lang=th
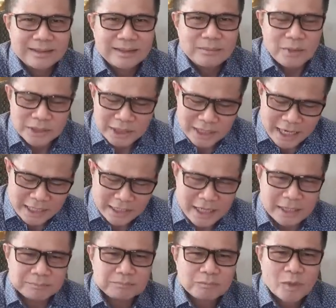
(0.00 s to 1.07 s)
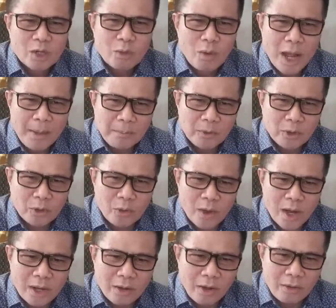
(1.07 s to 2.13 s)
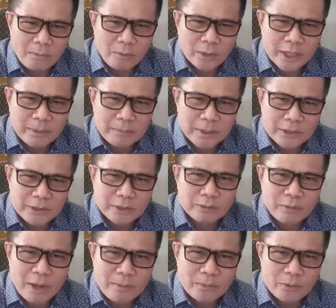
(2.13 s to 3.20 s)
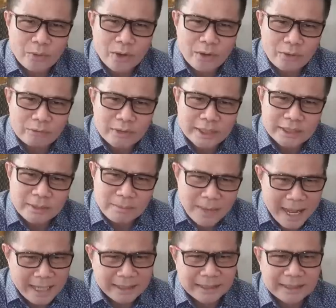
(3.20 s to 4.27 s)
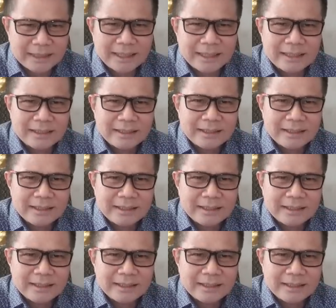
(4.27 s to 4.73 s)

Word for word: เพราะฉะนั้นเนี่ยความกลัวของพลเอกประยุทธ์ความกลัวของรัฐบาลเนี่ยนะ